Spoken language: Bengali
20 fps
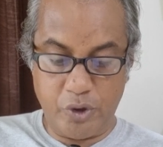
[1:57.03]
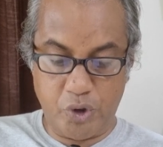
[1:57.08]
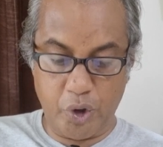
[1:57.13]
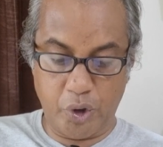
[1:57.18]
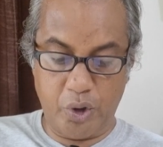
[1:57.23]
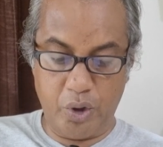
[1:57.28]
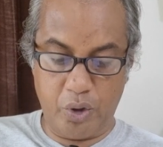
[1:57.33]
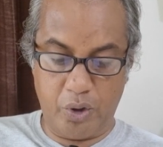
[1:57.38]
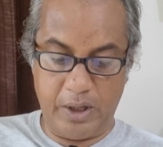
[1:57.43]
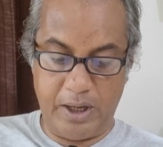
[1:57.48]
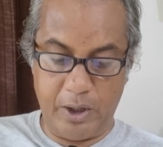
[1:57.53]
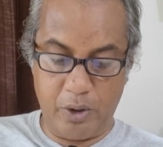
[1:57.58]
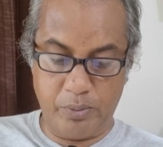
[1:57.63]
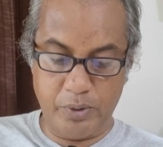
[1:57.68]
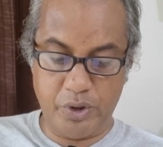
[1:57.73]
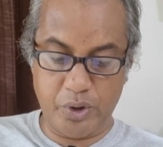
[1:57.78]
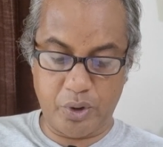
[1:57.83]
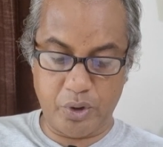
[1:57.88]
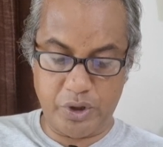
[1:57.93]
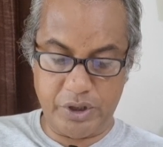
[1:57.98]
যদিও এই
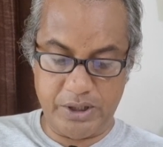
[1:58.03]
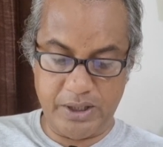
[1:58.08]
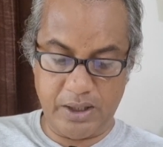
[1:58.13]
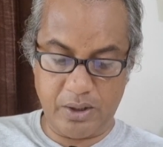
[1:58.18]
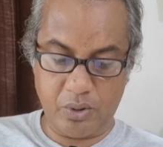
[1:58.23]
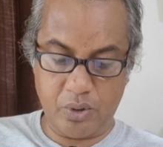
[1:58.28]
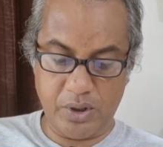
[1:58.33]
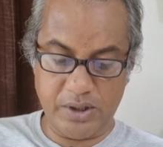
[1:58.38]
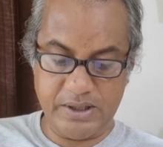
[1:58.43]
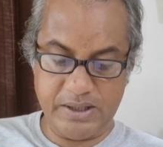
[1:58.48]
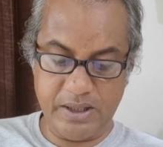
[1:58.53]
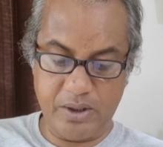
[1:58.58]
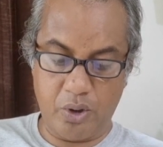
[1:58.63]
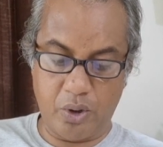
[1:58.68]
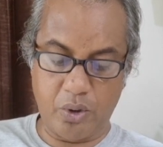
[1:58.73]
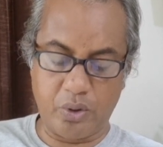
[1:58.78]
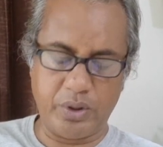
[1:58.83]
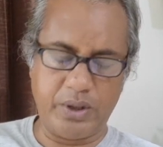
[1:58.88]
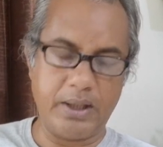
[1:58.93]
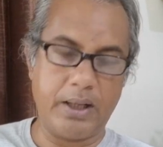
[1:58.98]
অভিযোগ অস্বীকার করেছে
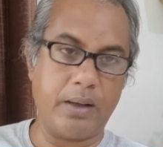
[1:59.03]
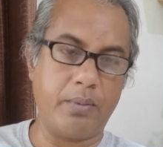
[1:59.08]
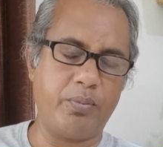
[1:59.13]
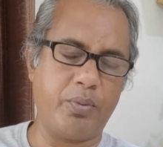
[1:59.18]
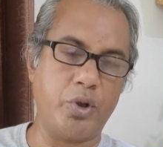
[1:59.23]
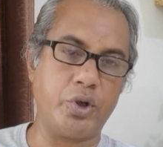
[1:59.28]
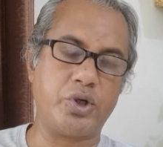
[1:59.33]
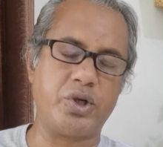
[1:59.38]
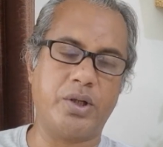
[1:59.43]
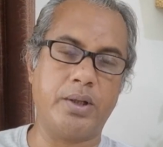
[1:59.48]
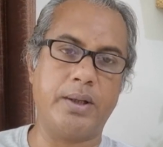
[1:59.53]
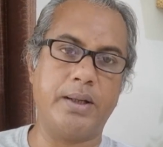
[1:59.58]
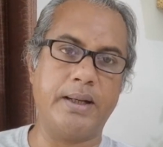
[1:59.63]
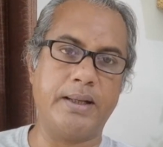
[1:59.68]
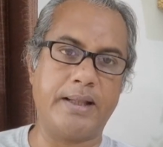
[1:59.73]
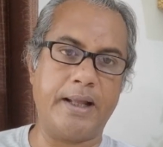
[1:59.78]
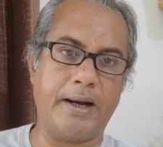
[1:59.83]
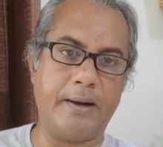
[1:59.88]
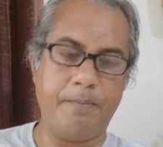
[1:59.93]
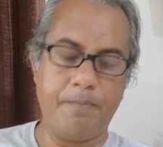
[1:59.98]
গণ অধিকার পরিষদের
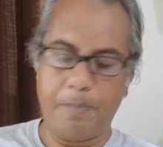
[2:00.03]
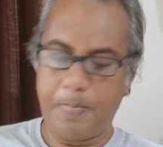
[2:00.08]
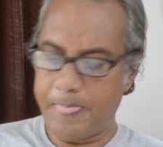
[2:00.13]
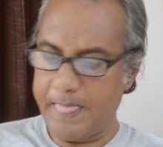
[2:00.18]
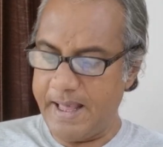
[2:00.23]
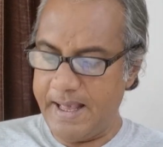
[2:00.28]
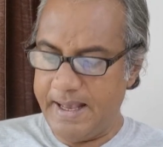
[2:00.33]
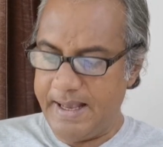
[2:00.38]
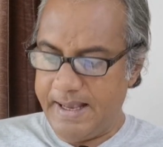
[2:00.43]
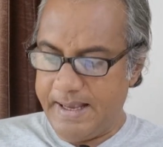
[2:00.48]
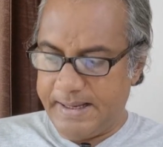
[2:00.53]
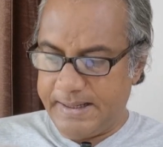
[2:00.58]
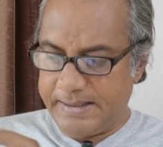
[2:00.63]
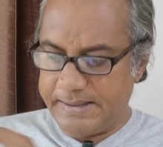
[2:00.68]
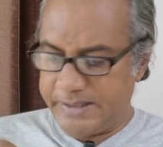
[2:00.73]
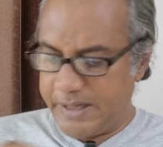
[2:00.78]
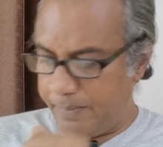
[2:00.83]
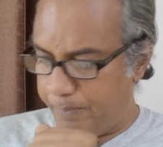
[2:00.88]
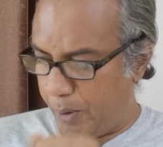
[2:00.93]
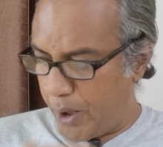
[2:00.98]
নেতারা
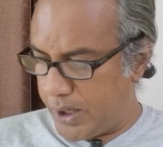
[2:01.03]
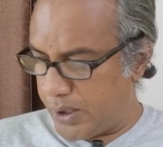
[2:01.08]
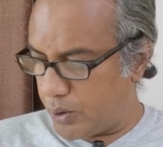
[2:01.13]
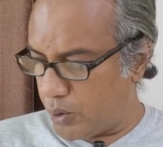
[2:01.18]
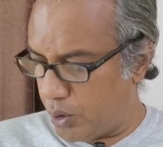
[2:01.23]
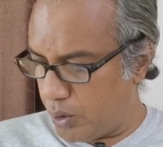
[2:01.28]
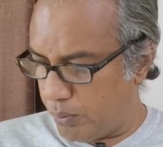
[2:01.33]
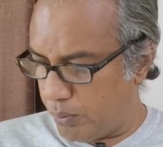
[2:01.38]
যে পয়েন্টগুলো